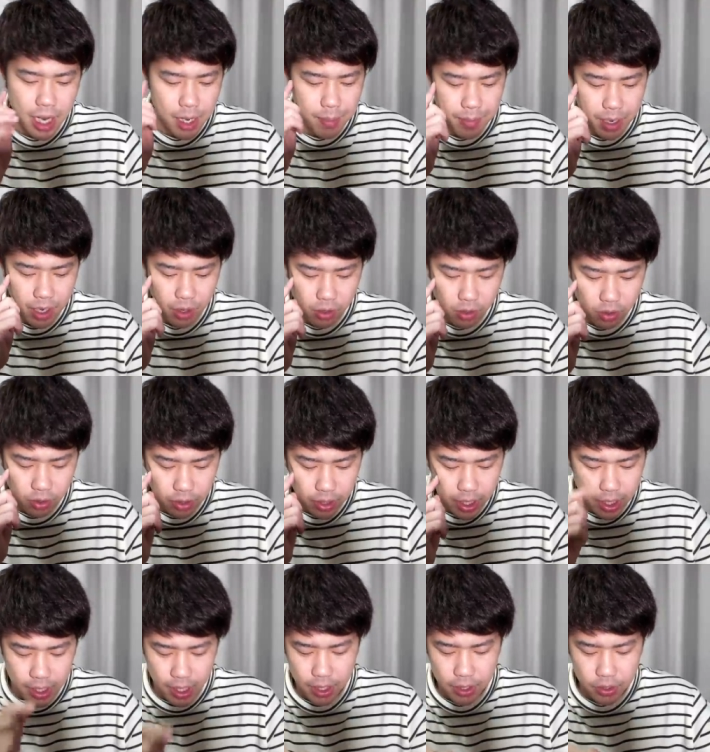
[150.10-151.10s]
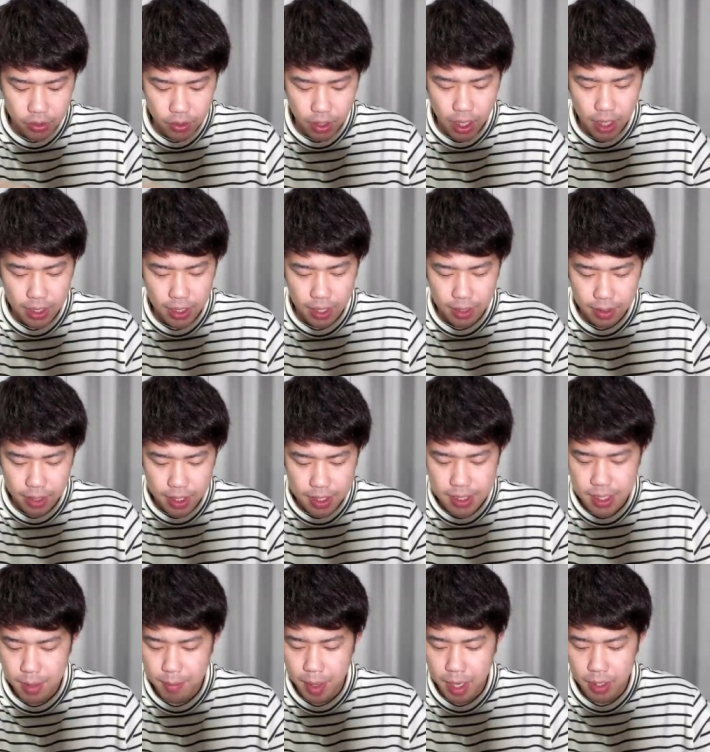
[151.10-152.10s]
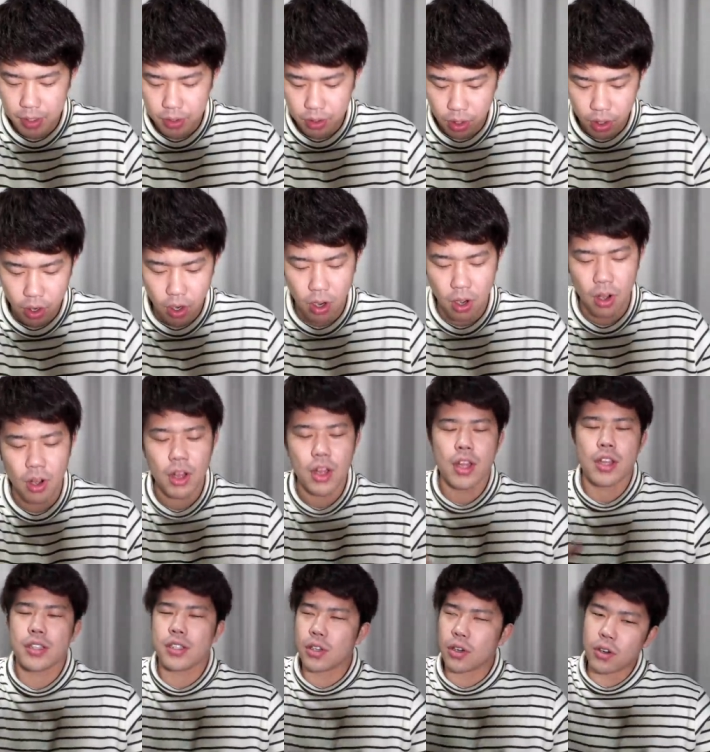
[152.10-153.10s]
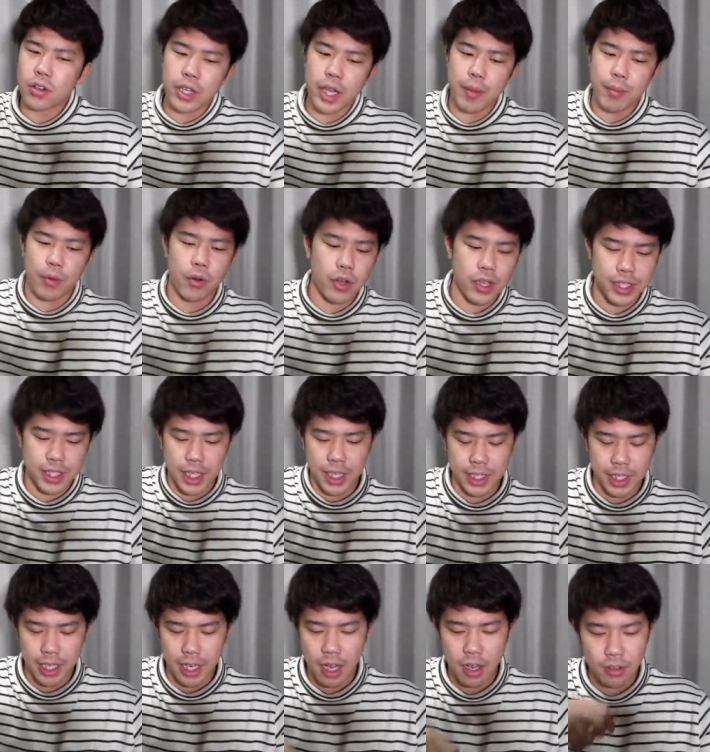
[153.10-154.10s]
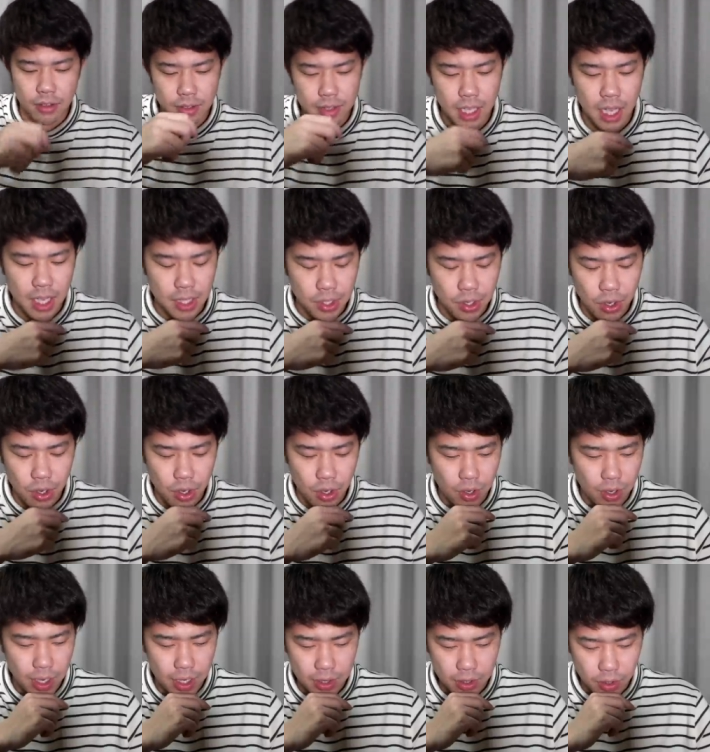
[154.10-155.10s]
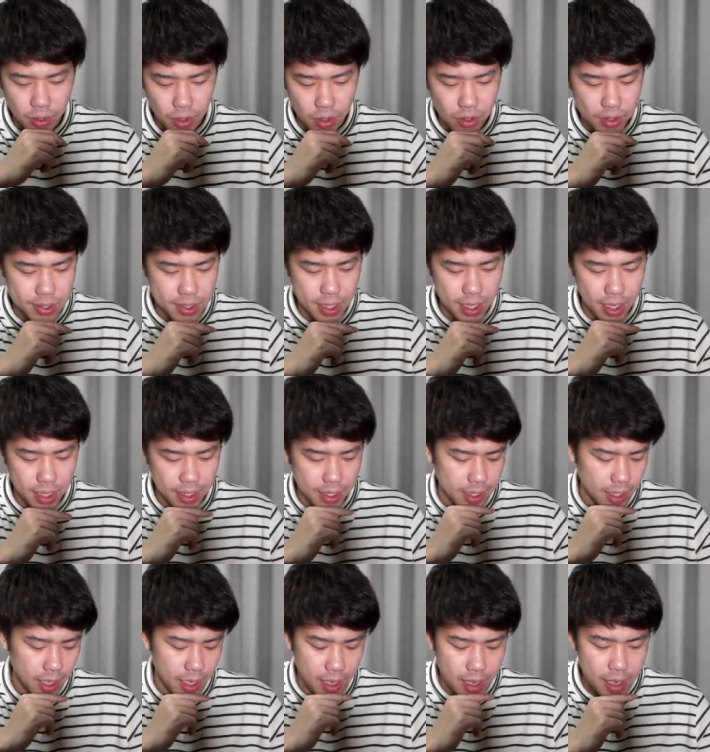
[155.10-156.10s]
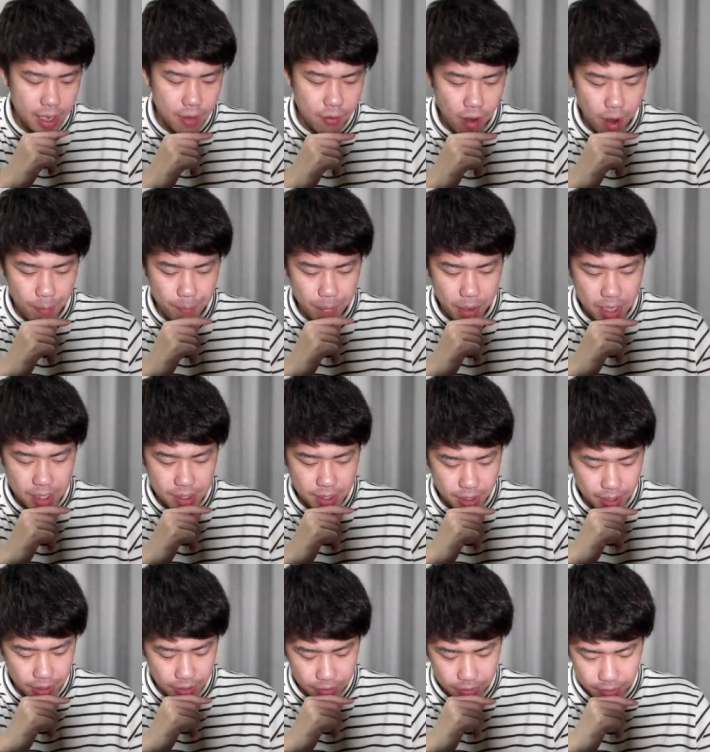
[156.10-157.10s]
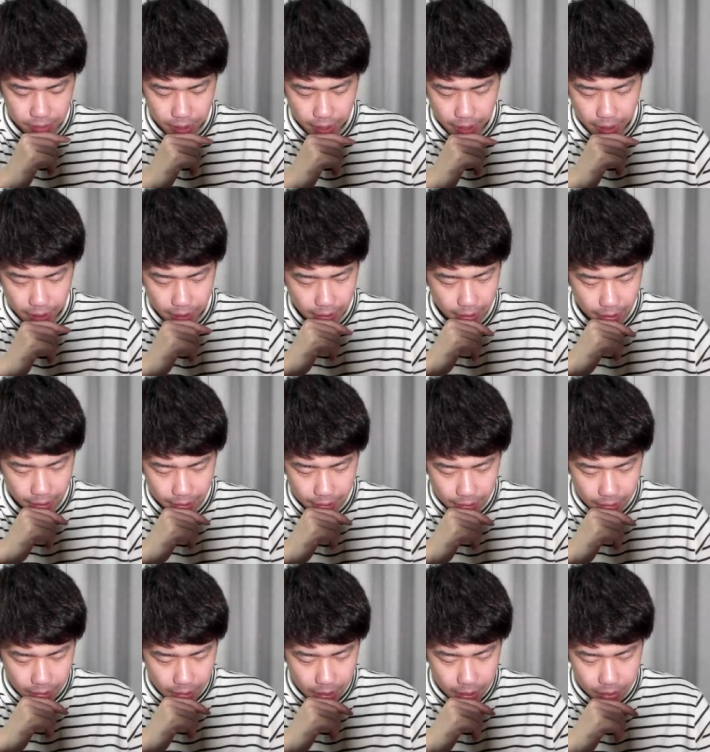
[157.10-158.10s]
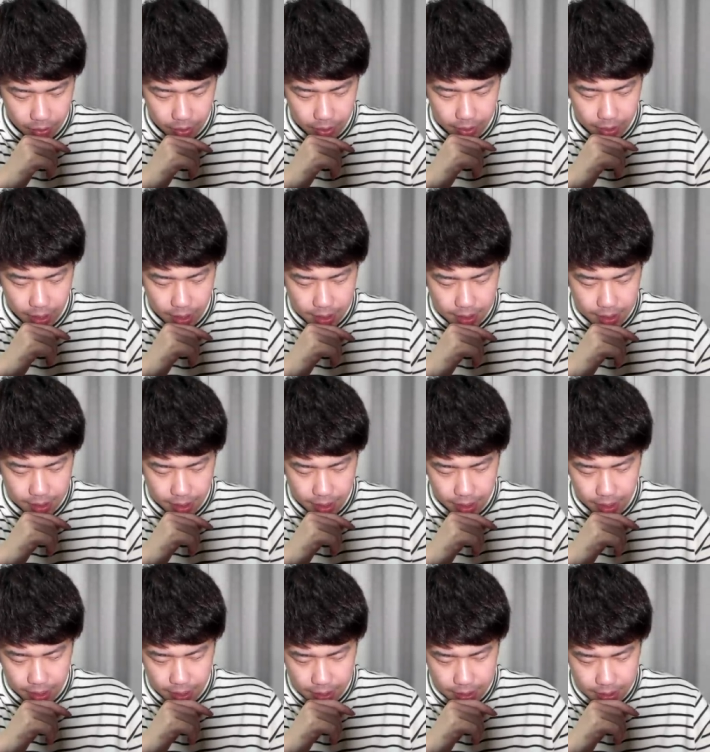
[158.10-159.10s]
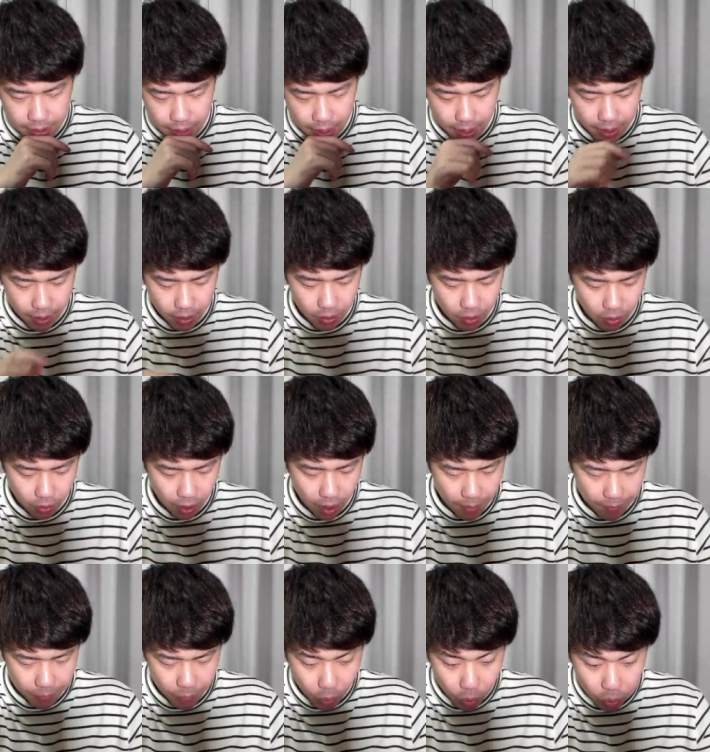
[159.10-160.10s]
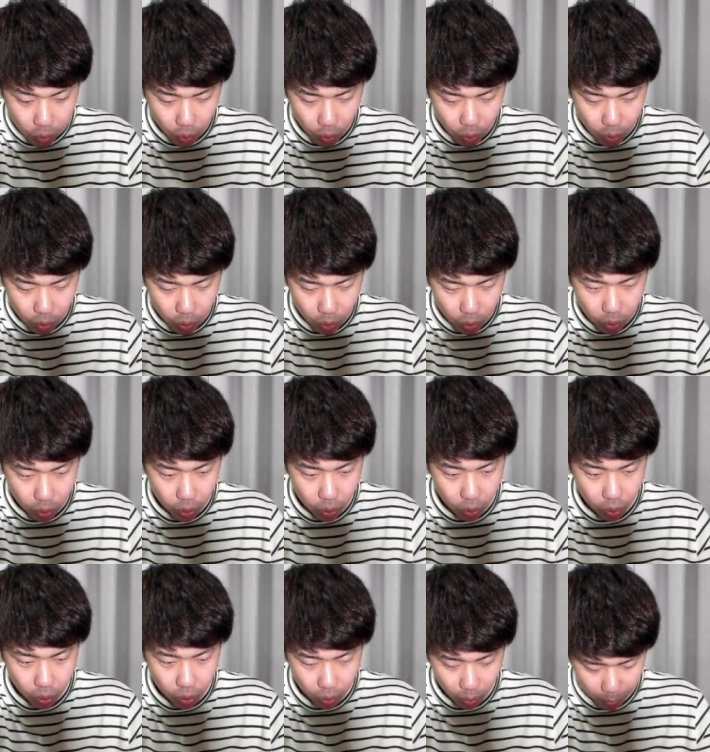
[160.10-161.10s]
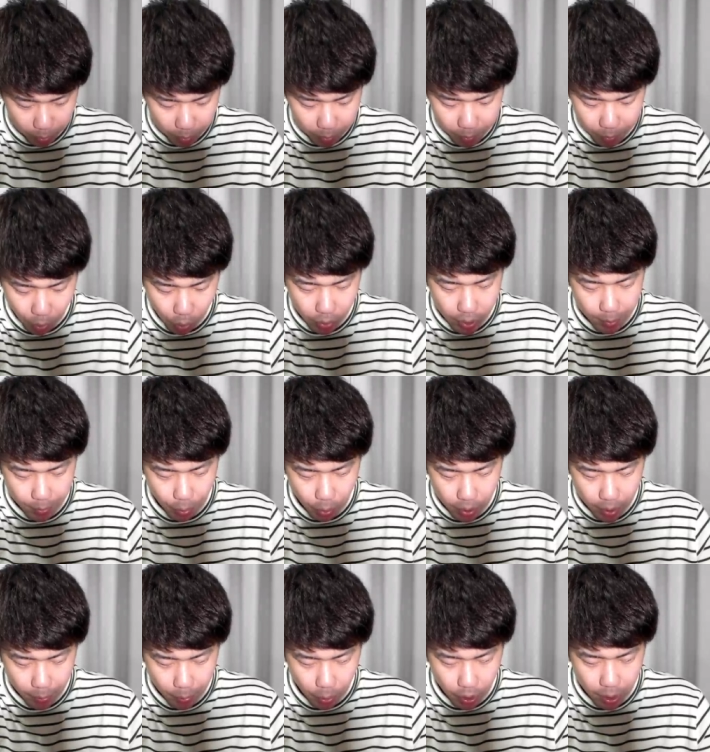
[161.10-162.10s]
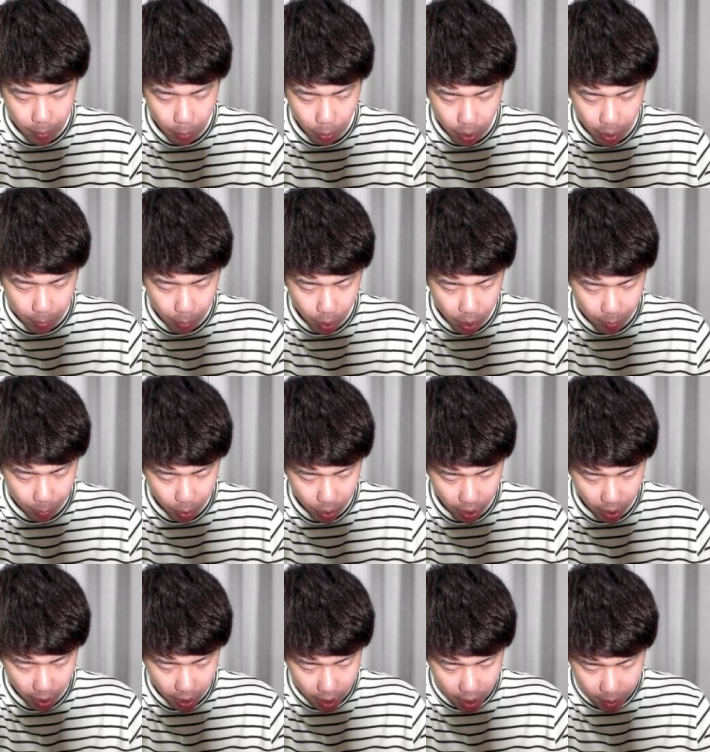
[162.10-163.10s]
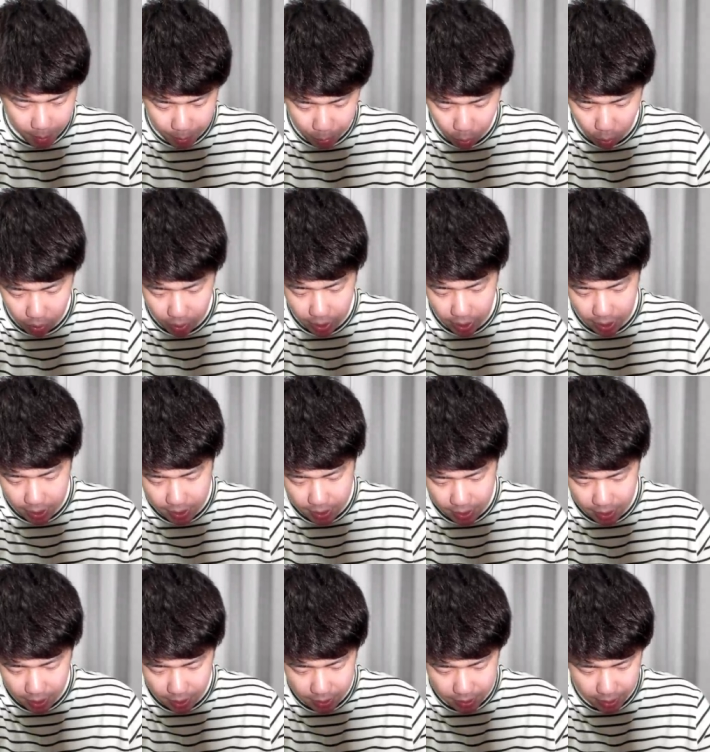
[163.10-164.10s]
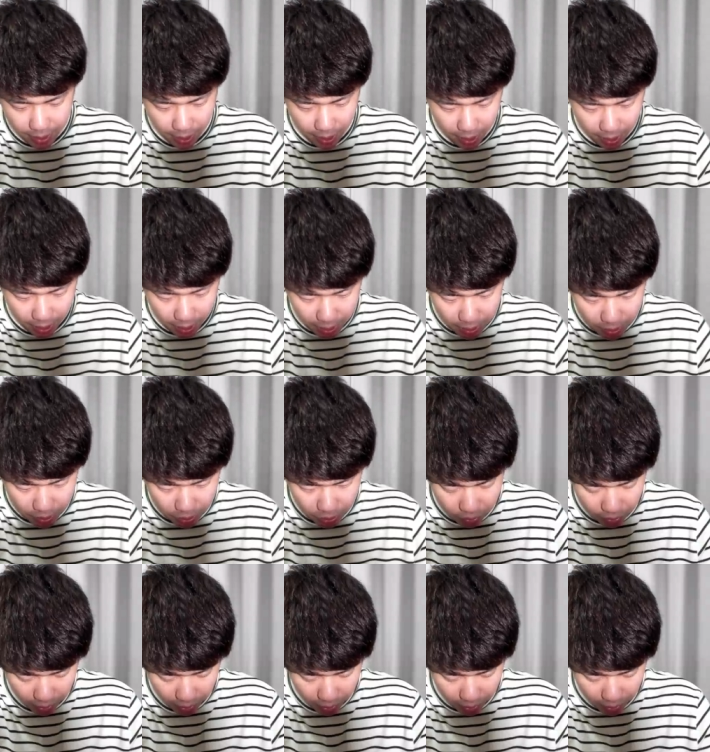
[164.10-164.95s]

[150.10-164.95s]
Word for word: 干今、ここでエリアで取られたんで、攻めると、そこをね、防衛されてカウンターの、えっと、スケラでね、ワンパンされるんで、えっと、一旦ステイですね、ここは。おっとっとっとっとっとっと、ボケボケボケボケボケボケ。ボケが過ぎるぜ。少